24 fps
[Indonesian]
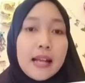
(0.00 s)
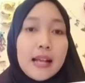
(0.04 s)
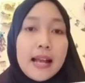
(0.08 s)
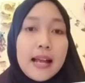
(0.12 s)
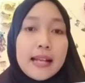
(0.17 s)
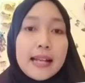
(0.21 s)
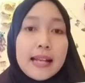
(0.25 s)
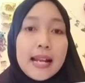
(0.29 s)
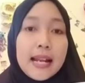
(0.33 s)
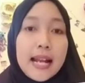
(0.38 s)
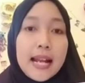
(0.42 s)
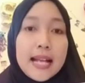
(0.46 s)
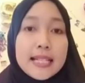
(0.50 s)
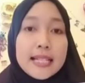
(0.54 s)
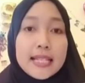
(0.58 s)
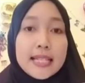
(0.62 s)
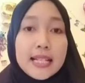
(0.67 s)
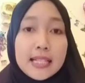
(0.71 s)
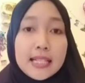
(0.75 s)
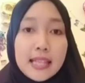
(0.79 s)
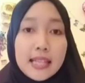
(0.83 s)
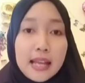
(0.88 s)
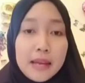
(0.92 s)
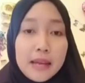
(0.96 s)
dan
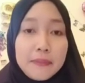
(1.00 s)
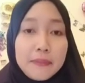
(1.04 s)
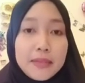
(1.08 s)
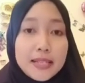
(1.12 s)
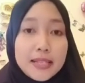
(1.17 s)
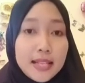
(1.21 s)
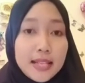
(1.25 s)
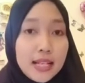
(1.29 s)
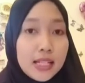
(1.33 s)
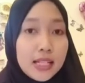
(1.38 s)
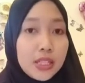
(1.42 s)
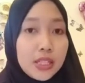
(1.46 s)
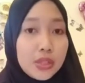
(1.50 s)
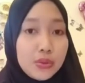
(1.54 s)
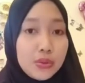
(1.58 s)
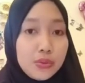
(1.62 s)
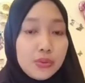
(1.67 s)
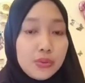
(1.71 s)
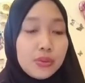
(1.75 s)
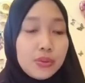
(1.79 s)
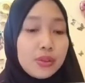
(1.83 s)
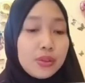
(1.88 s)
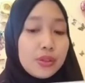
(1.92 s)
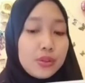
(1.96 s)
hasilnya bisa
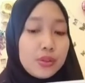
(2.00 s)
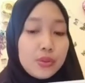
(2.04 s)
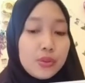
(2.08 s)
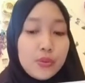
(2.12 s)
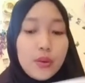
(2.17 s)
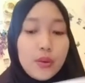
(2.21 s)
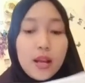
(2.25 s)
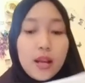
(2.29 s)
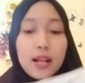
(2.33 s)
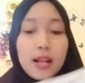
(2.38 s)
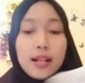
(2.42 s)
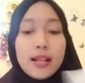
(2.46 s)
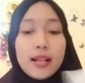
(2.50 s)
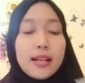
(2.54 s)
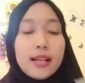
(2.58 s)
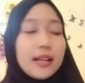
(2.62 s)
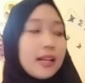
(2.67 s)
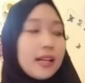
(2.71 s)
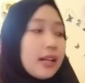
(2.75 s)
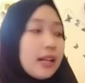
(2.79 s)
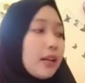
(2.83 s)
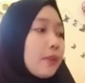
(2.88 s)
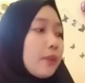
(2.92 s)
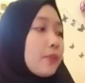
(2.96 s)
dijual
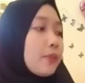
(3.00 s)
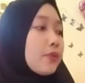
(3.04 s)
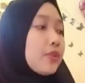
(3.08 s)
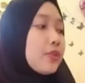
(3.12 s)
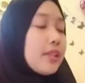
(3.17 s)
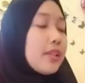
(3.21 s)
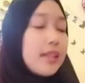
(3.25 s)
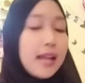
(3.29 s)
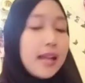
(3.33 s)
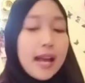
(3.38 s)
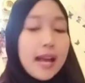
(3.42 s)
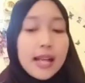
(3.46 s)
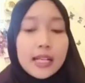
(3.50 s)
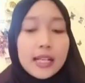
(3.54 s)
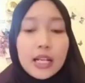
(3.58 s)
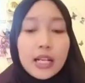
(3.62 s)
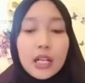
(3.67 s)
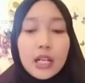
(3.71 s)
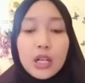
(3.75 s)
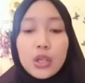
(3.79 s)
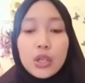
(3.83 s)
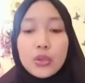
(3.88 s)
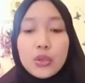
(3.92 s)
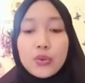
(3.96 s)
Kemudian yang
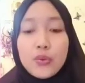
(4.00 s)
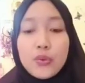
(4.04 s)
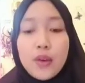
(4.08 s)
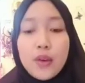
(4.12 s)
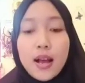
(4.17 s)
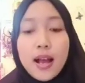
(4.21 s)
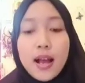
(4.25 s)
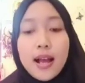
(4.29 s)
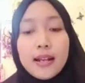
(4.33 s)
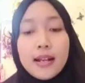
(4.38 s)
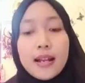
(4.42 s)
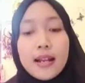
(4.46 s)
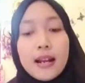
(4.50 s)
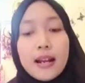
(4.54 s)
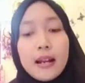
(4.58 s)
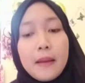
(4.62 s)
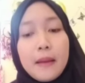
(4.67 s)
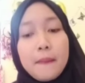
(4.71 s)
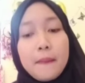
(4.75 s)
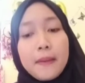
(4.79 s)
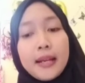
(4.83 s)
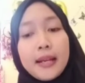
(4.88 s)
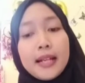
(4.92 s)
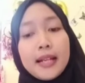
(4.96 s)
kedua
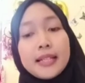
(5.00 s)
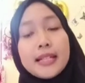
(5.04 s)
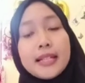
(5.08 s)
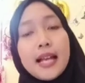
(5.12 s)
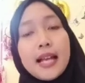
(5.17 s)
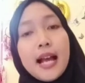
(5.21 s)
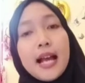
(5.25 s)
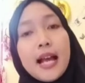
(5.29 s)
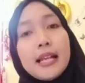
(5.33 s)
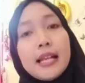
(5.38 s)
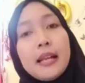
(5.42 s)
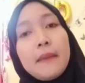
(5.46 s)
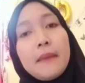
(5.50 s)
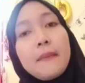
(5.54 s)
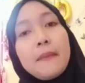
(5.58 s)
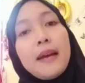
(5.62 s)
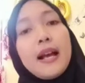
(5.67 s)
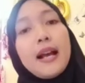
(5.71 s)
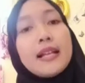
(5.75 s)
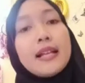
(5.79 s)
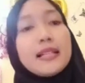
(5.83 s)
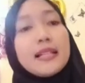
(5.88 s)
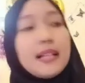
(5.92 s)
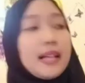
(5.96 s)
adalah pekerjaan yang
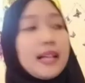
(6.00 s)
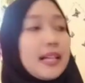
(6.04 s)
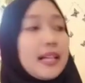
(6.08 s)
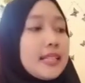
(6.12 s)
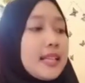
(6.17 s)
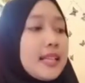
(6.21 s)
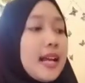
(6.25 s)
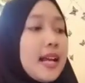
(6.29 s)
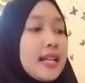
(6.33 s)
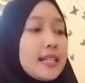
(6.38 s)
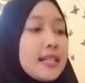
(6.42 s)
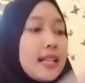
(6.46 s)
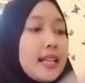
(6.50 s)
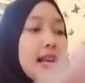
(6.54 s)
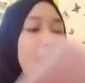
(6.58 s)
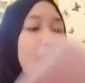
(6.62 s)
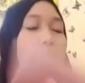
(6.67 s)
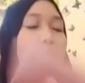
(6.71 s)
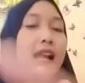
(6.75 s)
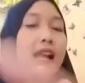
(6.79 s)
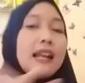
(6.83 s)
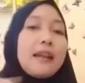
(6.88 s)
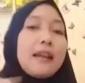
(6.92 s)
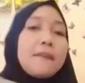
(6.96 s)
menghasilkan jasa.
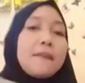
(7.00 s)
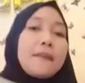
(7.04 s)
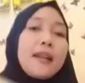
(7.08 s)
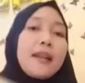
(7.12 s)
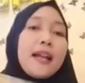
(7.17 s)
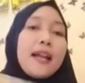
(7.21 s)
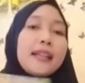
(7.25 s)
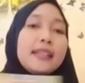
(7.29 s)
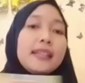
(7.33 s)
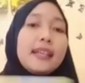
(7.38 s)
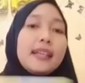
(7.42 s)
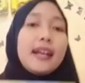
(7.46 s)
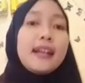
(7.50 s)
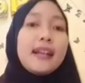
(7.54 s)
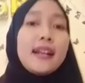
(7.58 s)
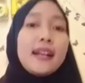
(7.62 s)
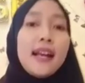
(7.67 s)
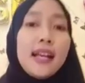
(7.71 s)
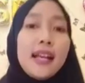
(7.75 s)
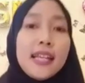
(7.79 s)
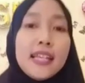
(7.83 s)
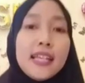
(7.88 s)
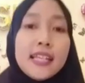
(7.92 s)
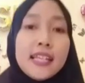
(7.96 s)
Kalian perhatikan,
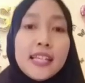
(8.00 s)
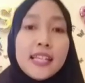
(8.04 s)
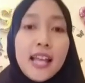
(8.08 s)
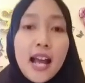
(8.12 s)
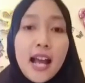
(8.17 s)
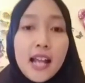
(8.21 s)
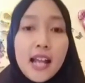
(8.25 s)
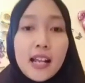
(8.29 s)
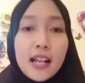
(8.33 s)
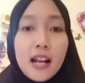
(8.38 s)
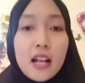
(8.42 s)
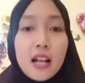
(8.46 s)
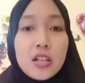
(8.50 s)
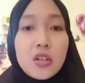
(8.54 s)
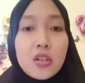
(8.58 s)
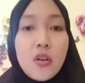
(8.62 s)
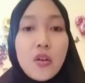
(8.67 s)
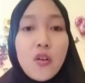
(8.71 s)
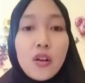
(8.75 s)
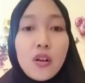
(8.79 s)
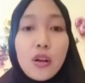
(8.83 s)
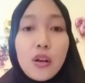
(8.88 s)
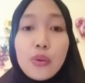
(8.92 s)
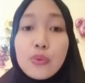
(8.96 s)
nah ini adalah
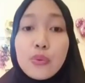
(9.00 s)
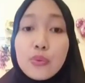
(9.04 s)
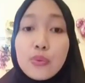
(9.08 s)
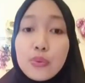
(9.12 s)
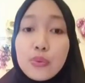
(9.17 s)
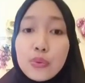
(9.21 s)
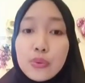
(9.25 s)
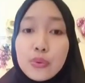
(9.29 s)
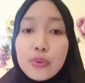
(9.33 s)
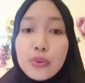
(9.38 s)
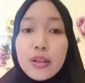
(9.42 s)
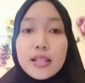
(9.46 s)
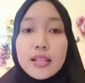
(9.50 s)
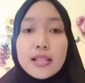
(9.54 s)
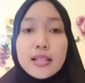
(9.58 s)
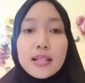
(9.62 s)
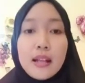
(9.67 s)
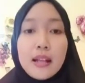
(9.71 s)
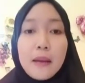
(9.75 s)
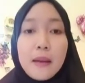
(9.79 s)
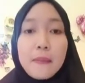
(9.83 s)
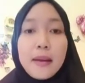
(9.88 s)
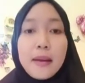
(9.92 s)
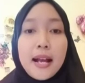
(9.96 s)
seorang guru yang
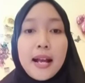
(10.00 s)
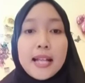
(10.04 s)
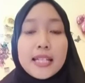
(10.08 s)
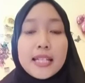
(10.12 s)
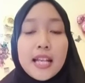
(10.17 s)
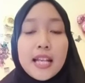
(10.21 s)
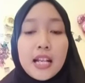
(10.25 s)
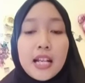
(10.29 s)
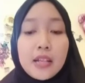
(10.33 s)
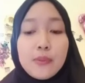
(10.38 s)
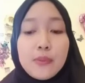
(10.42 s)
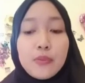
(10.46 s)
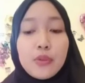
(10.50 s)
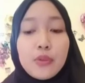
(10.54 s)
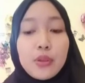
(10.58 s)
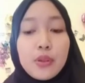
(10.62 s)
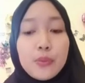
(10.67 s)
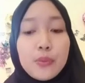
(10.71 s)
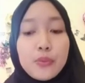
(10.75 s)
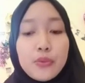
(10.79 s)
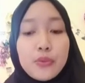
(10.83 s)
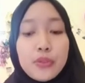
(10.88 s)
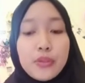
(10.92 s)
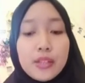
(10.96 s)
sedang mengajari
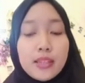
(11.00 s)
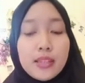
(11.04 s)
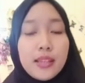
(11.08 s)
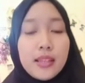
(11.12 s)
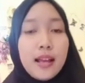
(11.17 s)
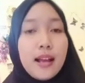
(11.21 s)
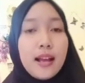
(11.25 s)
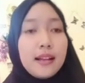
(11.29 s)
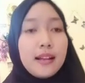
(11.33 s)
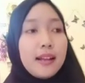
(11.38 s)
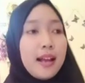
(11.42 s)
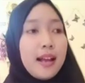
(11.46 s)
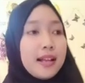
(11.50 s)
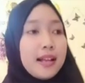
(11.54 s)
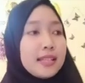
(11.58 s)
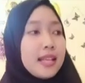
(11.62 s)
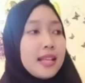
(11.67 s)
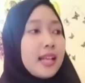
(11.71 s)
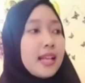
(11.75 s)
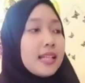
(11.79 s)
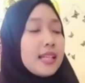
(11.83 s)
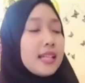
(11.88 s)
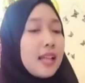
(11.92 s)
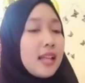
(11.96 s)
murid-muridnya. Nah
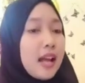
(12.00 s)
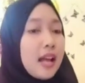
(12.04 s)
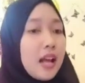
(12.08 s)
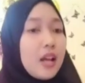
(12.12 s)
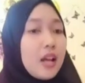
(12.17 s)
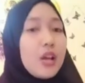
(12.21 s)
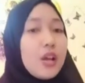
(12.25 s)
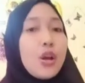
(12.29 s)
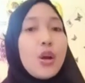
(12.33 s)
jadi nak,